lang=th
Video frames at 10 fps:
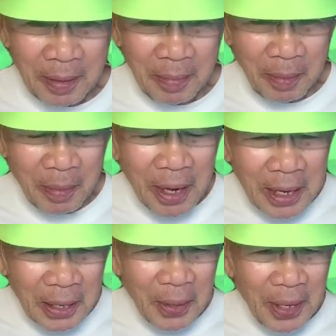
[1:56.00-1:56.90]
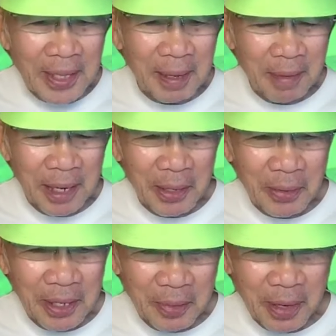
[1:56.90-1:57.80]
ผมก็เห็นด้วยแต่ไม่เห็น
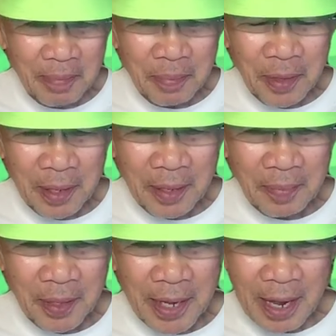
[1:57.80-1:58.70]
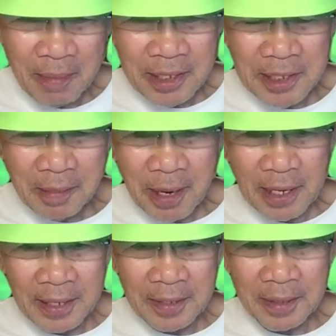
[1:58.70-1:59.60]
ด้วยที่ว่าการประชาสัมพั
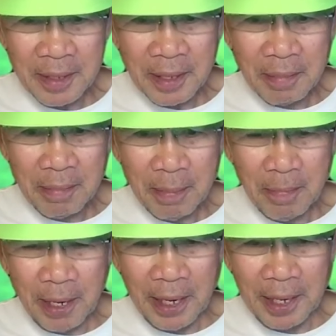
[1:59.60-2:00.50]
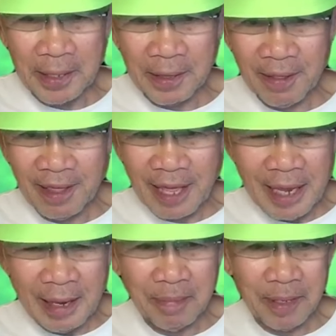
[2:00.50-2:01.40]
นธ์มาเปลี่ยนธี
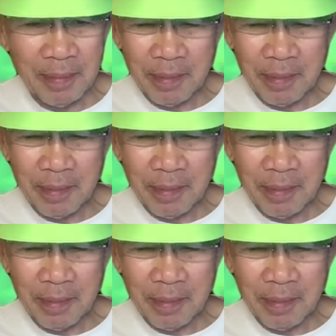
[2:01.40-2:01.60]
มหรือเป